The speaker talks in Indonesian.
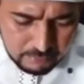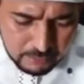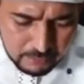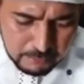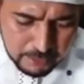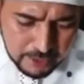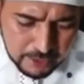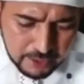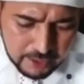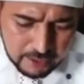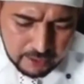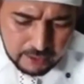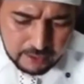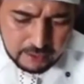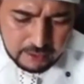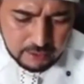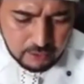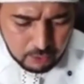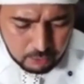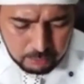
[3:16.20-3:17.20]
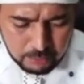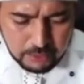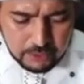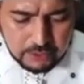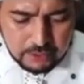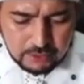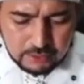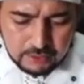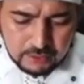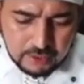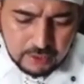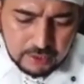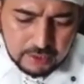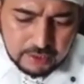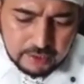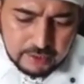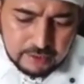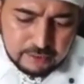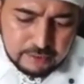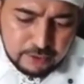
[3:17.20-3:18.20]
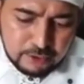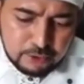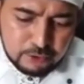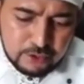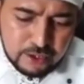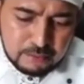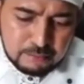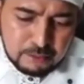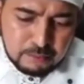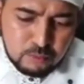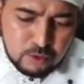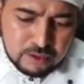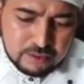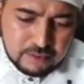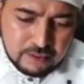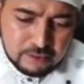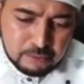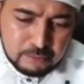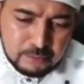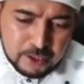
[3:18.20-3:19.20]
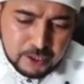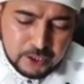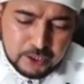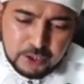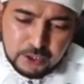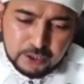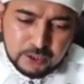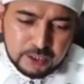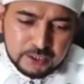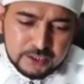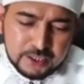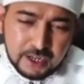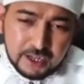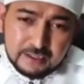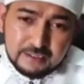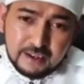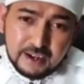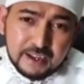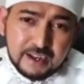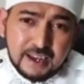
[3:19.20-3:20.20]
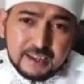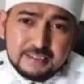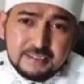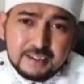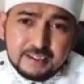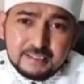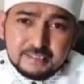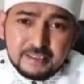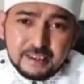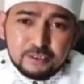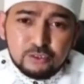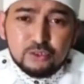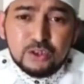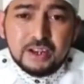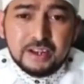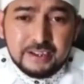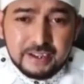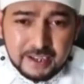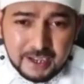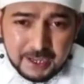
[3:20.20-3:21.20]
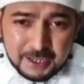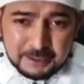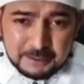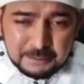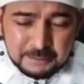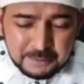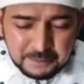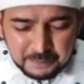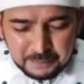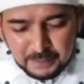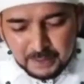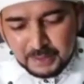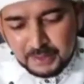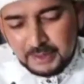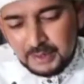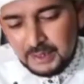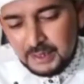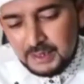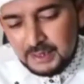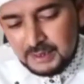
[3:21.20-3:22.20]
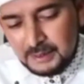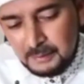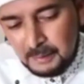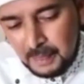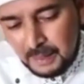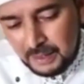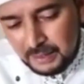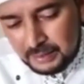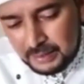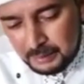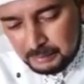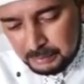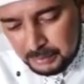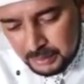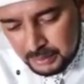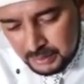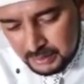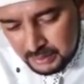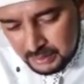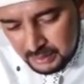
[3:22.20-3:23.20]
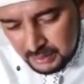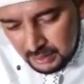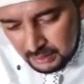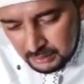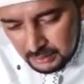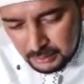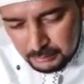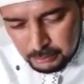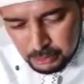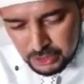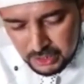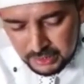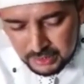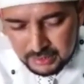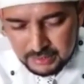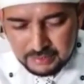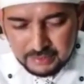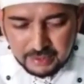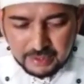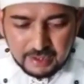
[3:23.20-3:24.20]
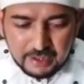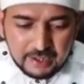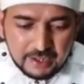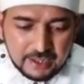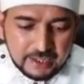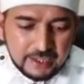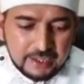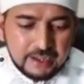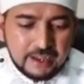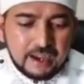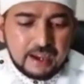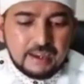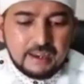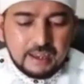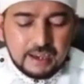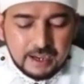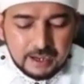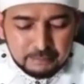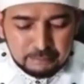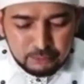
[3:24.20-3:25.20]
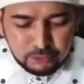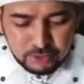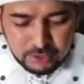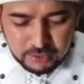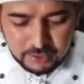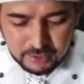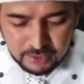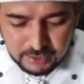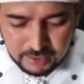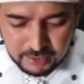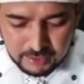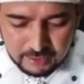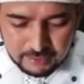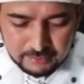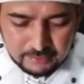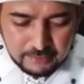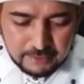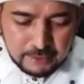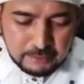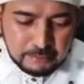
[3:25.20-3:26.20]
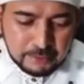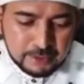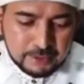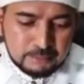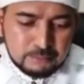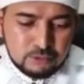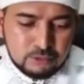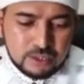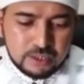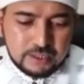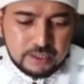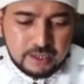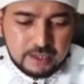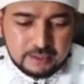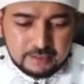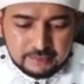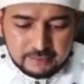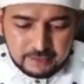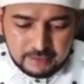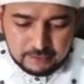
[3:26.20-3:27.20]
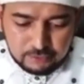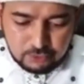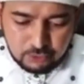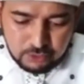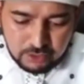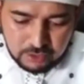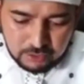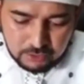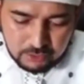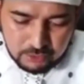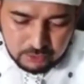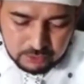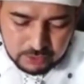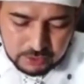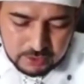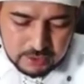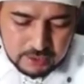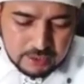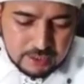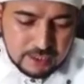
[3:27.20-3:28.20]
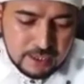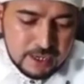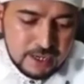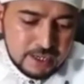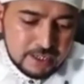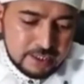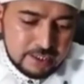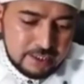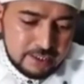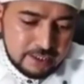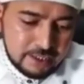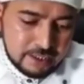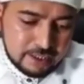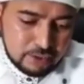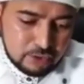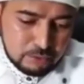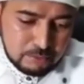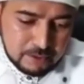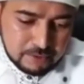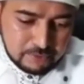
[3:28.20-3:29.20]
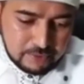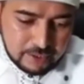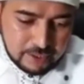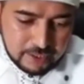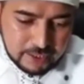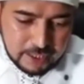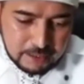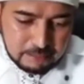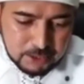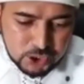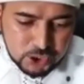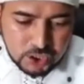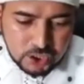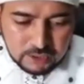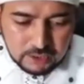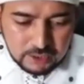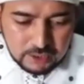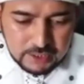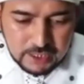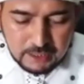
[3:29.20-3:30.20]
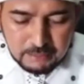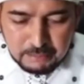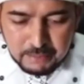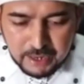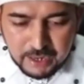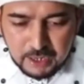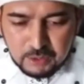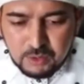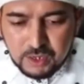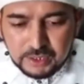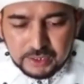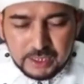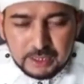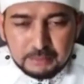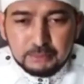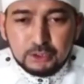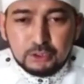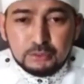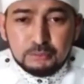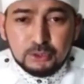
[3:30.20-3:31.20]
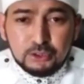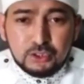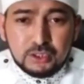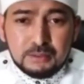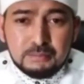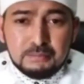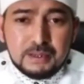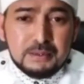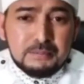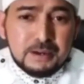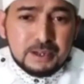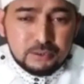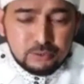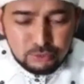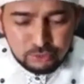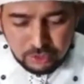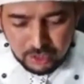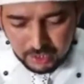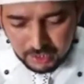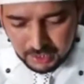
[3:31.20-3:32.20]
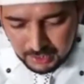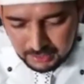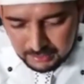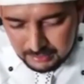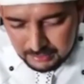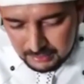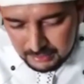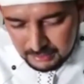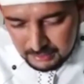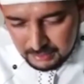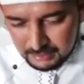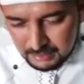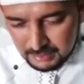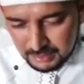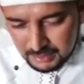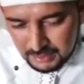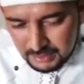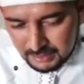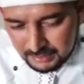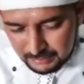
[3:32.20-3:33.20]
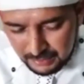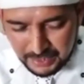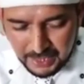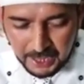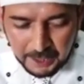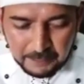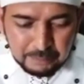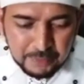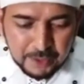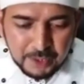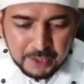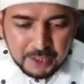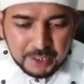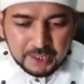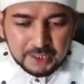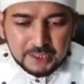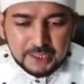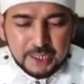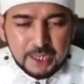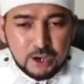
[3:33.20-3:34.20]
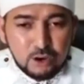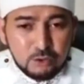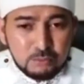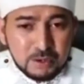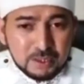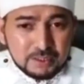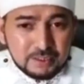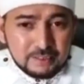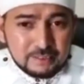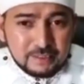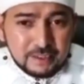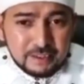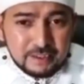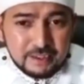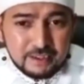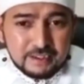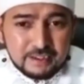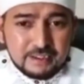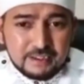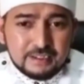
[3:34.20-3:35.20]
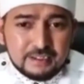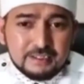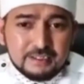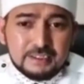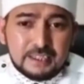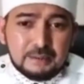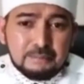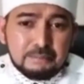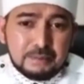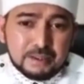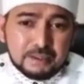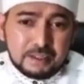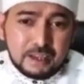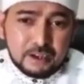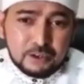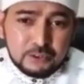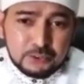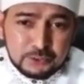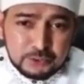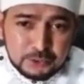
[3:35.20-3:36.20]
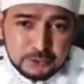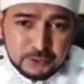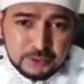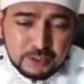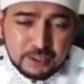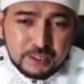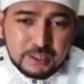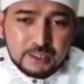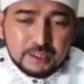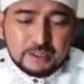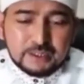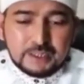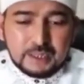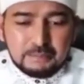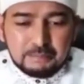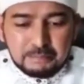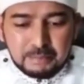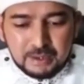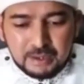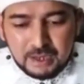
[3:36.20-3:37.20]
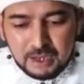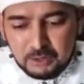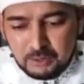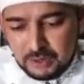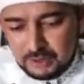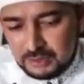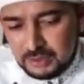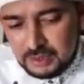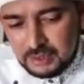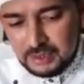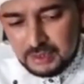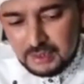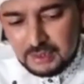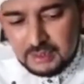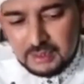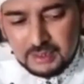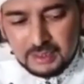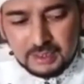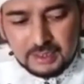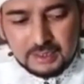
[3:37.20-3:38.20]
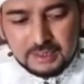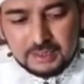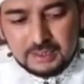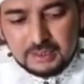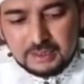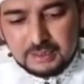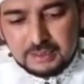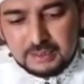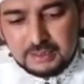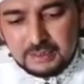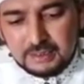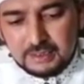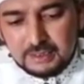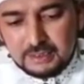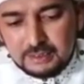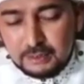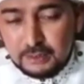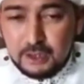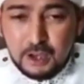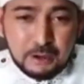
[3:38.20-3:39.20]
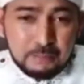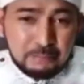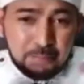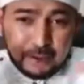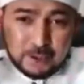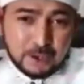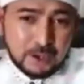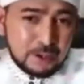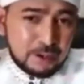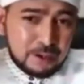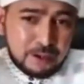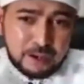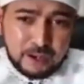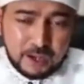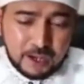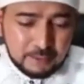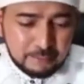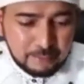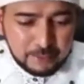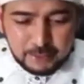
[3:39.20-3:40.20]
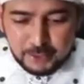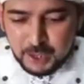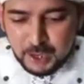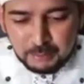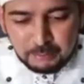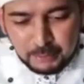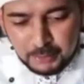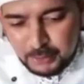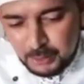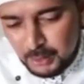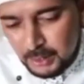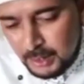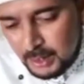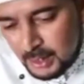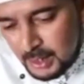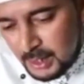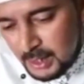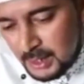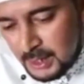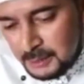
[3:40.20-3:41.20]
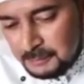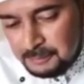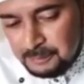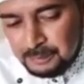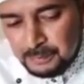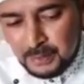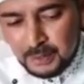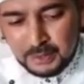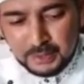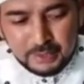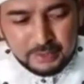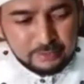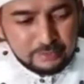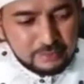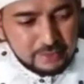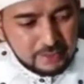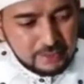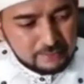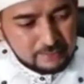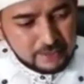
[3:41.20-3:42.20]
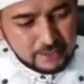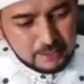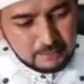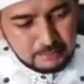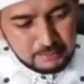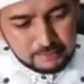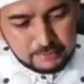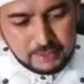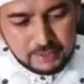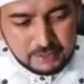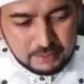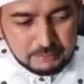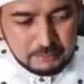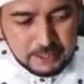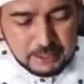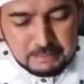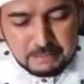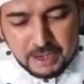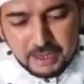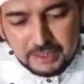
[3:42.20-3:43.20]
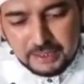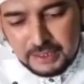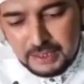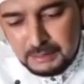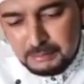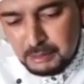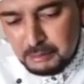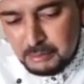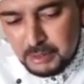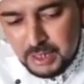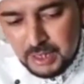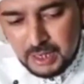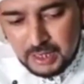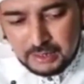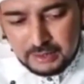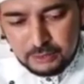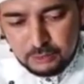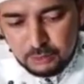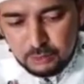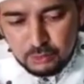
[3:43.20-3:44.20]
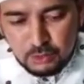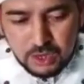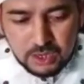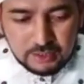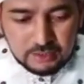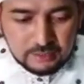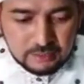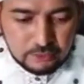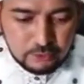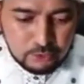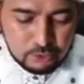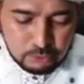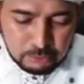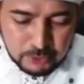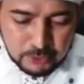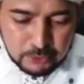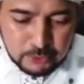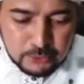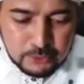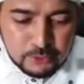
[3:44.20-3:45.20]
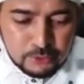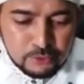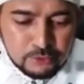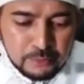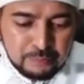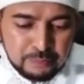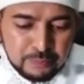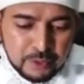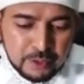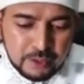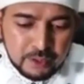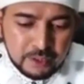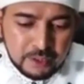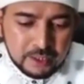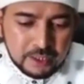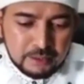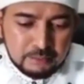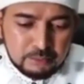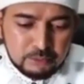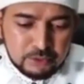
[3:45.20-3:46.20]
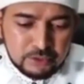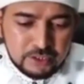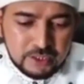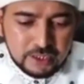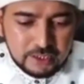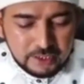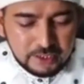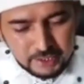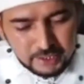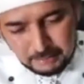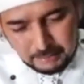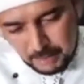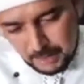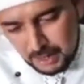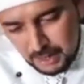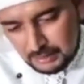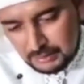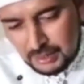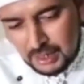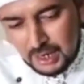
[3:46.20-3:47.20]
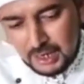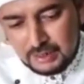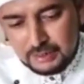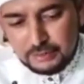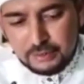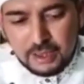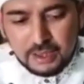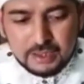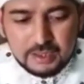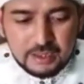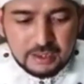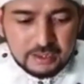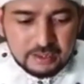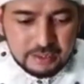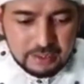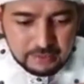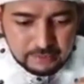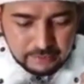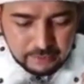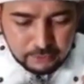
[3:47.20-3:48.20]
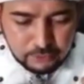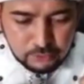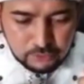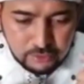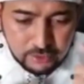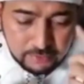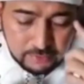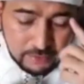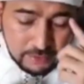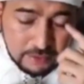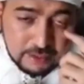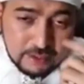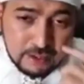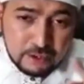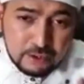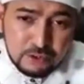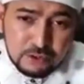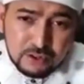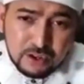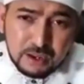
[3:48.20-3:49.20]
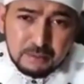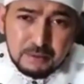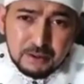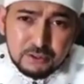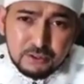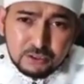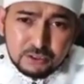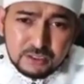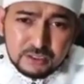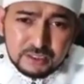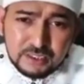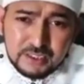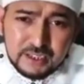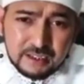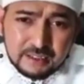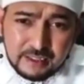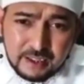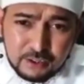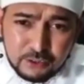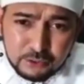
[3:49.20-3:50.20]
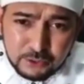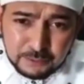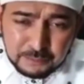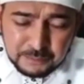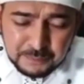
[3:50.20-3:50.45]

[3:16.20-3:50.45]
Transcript: mereka ngobrol, di situ yang membuat saya semakin, ya Allah, jangan-jangan ajal saya sudah dekat ya tapi Allah punya rencana lain alhamdulillah saya dipertemukan dengan salah seorang dokter dengan rumah sakitnya masya Allah yang merawat yang betul-betul memanusiakan saya dia ngobati saya tanpa takut tanpa khawatir eh, nggak uh, pakai APD APD lengkap istri saya bisa menemani, memberikan dukungan terus-menerus. Kemudian dia pegang tangan saya, dia sentuh saya. Saya tanya, dok, emang dokter tidak takut?